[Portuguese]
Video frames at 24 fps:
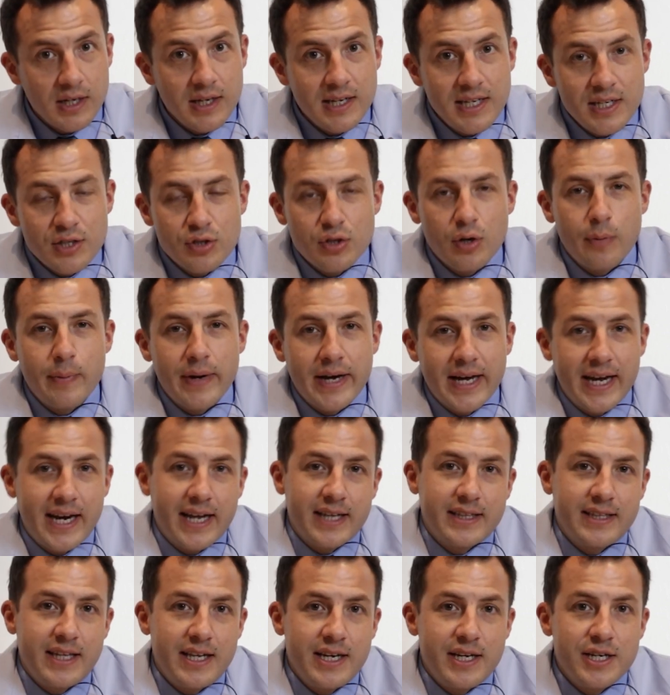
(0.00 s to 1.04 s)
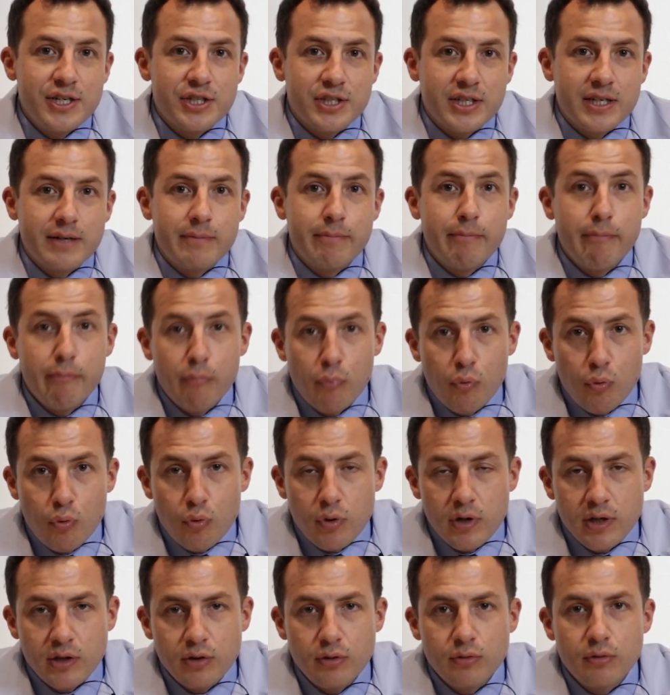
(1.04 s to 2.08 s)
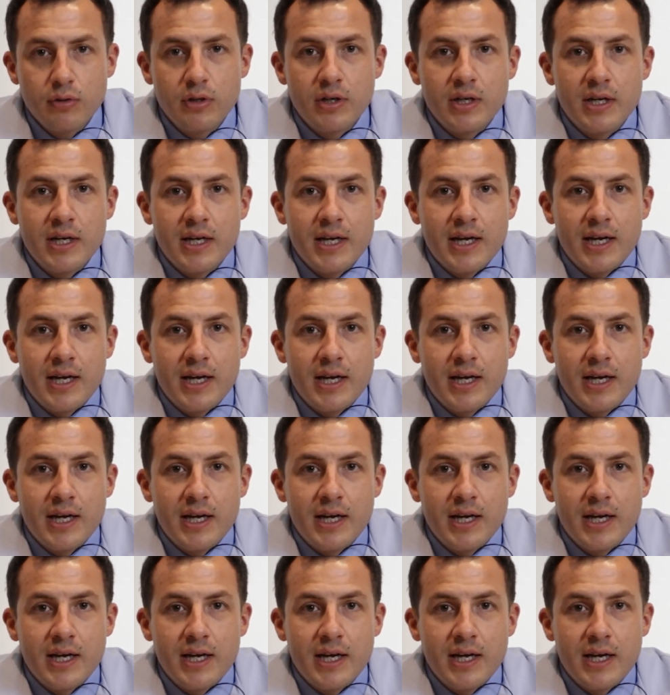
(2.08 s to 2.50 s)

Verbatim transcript: Isso é uma característica muito